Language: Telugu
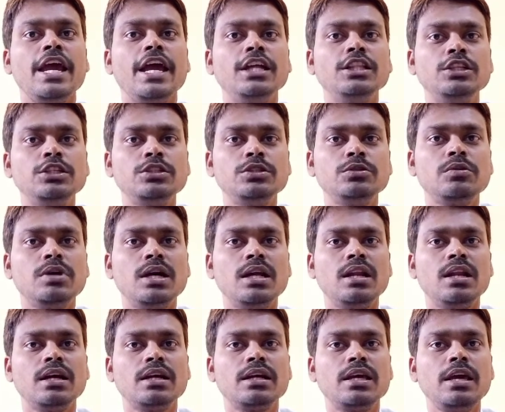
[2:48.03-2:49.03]
ఎదుటి
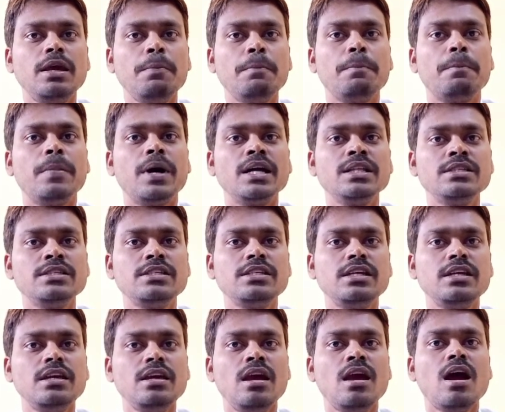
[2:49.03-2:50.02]
వాళ్ళకి
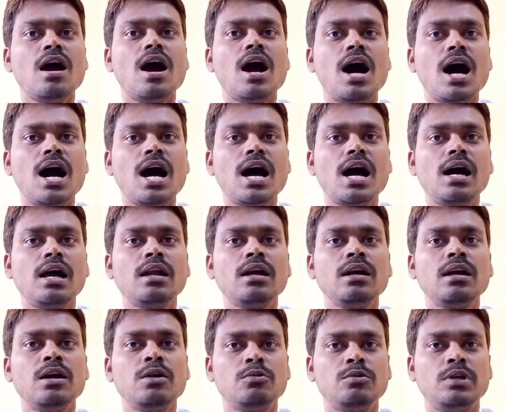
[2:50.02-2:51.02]
మంచి
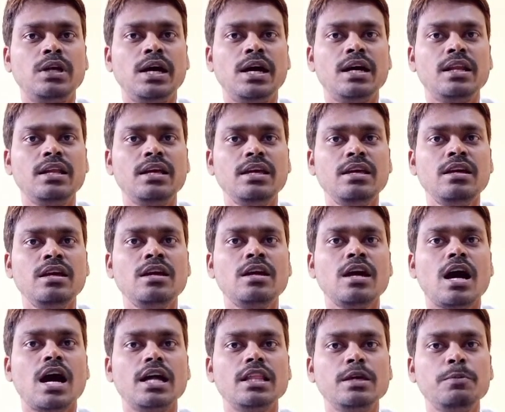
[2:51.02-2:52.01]
ఆహారంగా ఉండాలి
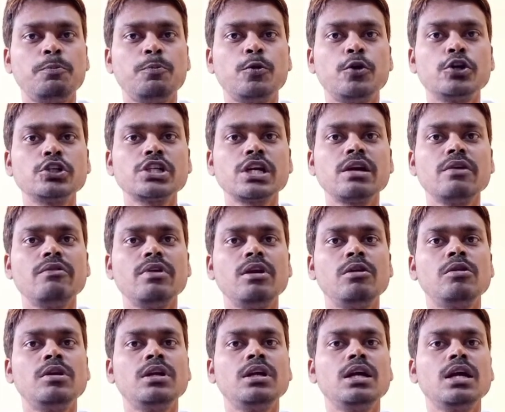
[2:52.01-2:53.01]
అది పోషక
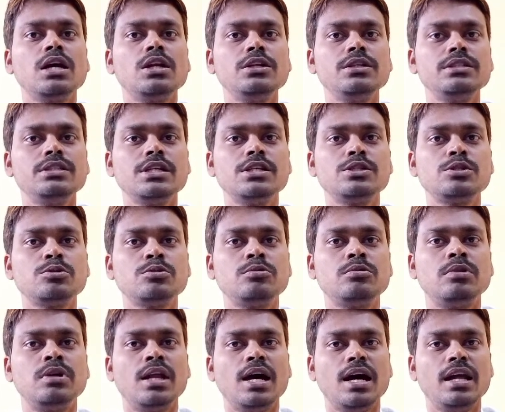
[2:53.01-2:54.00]
కలుగు కలుగజేస్తూ
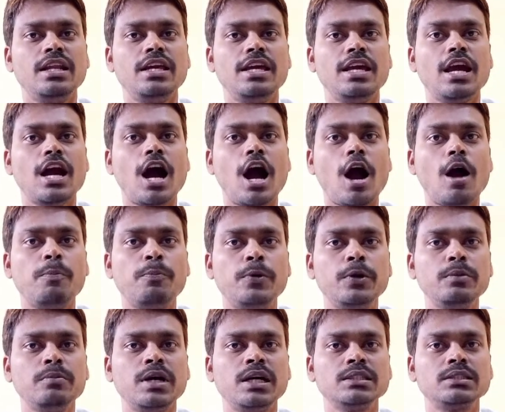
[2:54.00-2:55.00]
ఉండాలి
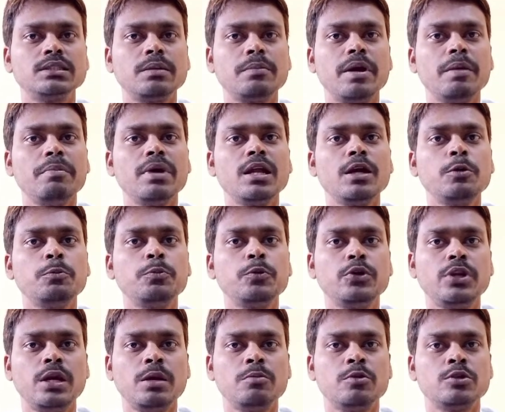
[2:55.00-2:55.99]
అప్పుడు మాత్రమే మనకు
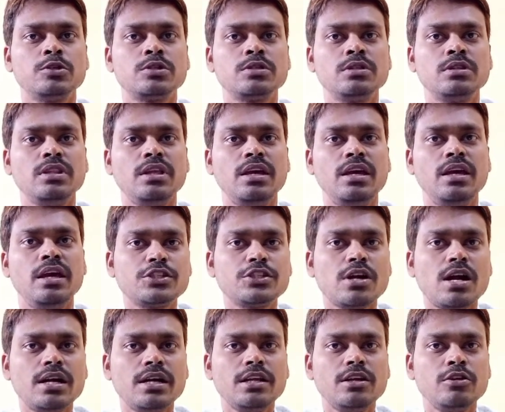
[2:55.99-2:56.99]
పుణ్యం వస్తుంది
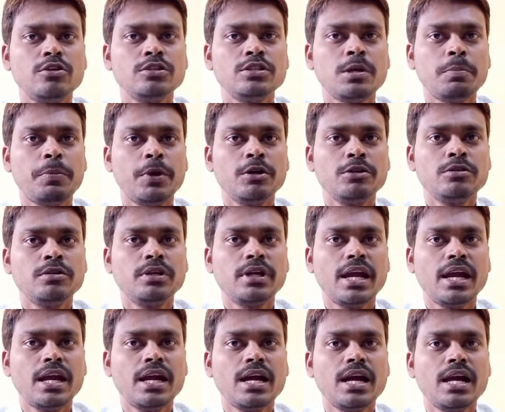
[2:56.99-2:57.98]
స్టార్టింగ్లో చెప్పాను
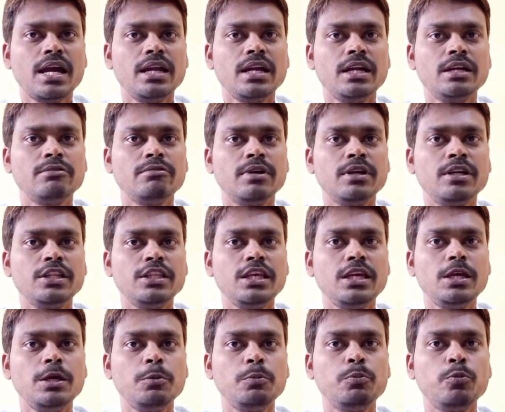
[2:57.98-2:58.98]
టెంకాయ అనేటువంటిది
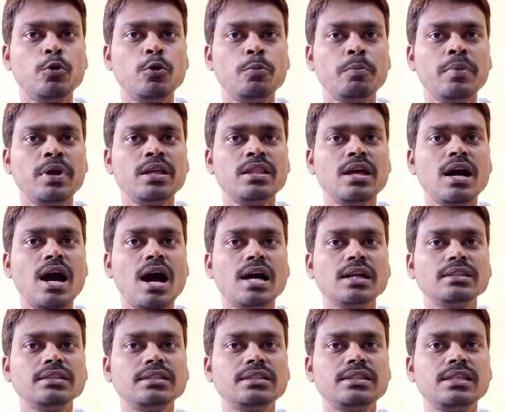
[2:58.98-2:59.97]
ఈ భూమి మీద
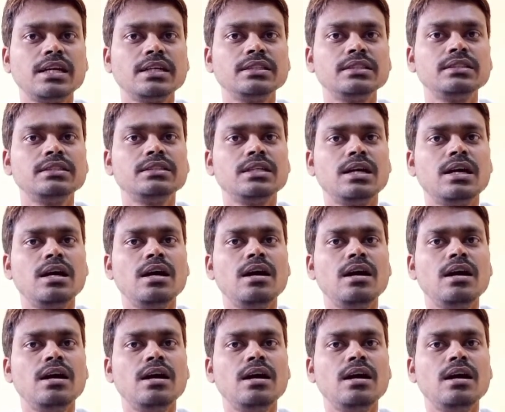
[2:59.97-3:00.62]
అత్యంత